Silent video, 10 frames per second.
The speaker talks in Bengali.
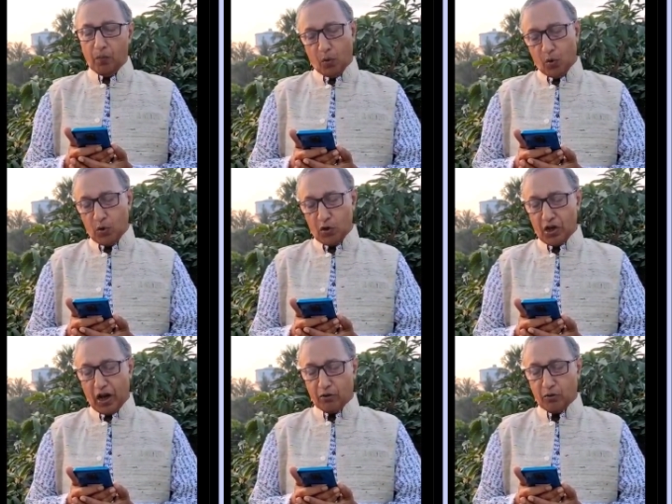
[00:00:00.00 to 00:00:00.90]
মন
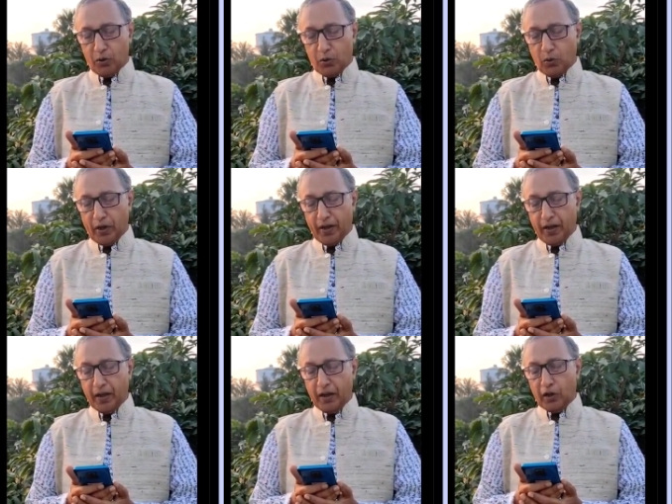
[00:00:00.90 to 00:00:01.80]
সাঁকো জুড়ে
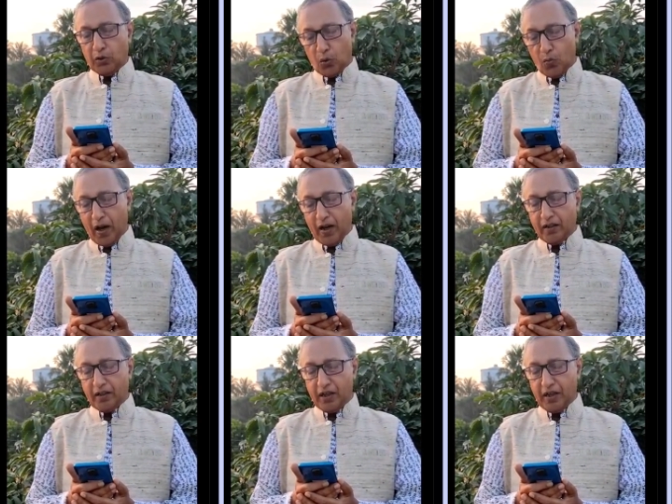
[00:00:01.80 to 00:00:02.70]
তোমার
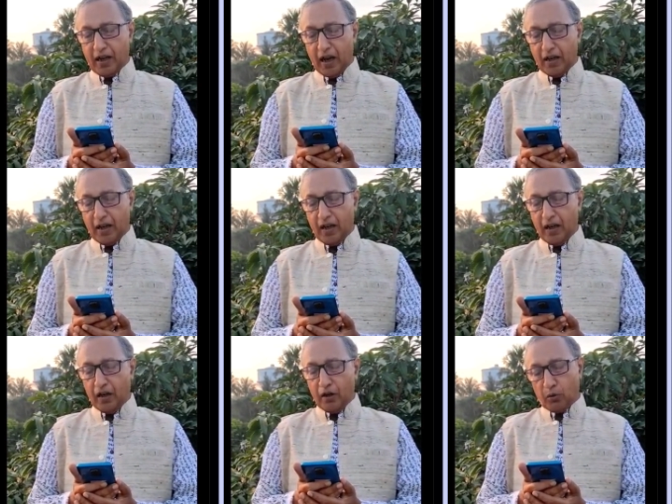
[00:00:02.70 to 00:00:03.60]
ঠিকানা
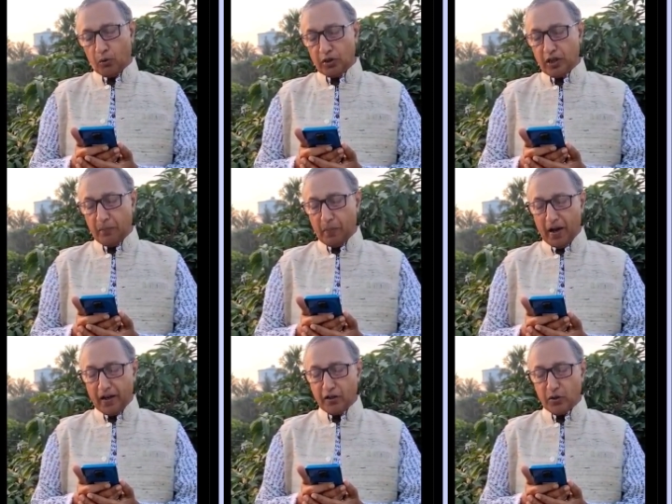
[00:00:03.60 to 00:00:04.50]
খুঁজে
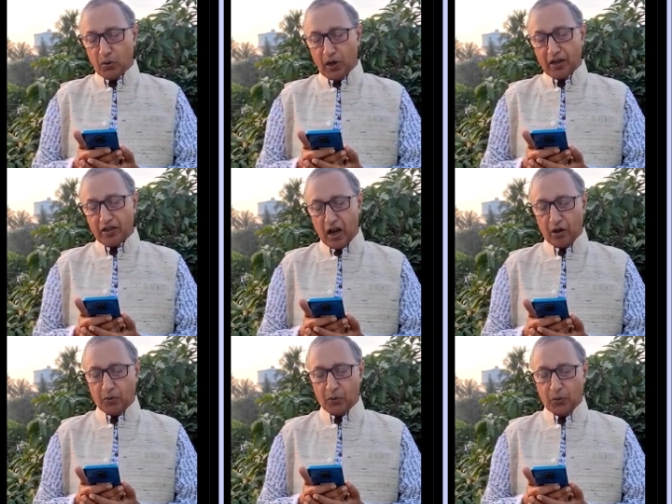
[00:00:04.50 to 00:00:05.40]
পাই জোড়া
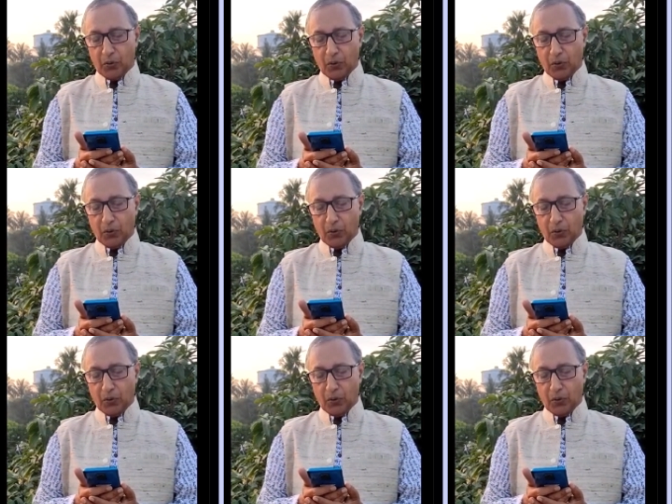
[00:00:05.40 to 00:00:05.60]
সাঁকো